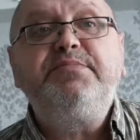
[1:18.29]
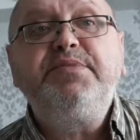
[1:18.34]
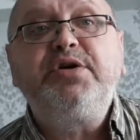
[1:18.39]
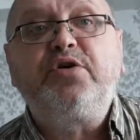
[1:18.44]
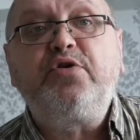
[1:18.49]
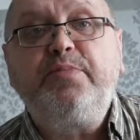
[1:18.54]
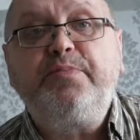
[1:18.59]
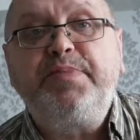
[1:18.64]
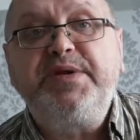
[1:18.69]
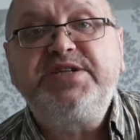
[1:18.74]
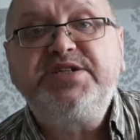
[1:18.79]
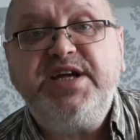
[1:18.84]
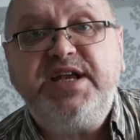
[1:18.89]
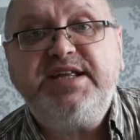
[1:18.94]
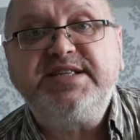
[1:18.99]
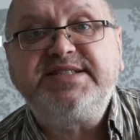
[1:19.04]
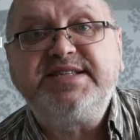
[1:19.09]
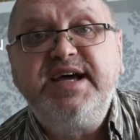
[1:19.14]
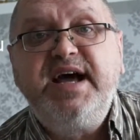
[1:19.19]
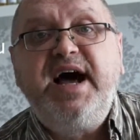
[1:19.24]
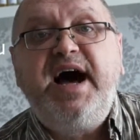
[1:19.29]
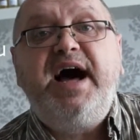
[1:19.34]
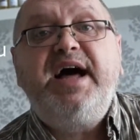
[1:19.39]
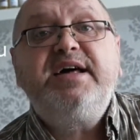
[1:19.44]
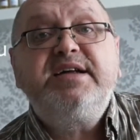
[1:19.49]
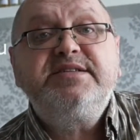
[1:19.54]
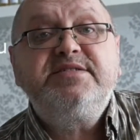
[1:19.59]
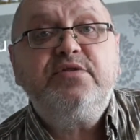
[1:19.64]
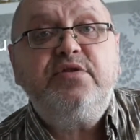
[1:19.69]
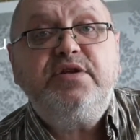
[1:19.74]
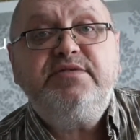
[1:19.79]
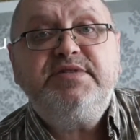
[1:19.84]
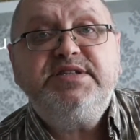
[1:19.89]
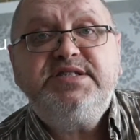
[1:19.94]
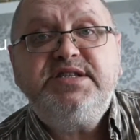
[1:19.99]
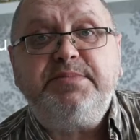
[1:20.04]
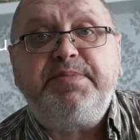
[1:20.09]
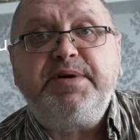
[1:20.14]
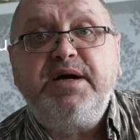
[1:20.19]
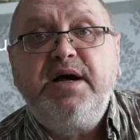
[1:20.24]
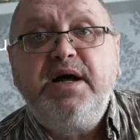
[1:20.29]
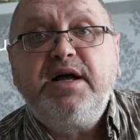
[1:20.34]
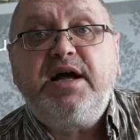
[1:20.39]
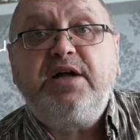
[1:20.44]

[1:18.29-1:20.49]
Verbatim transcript: микроб-пришелец аэрозольного типа,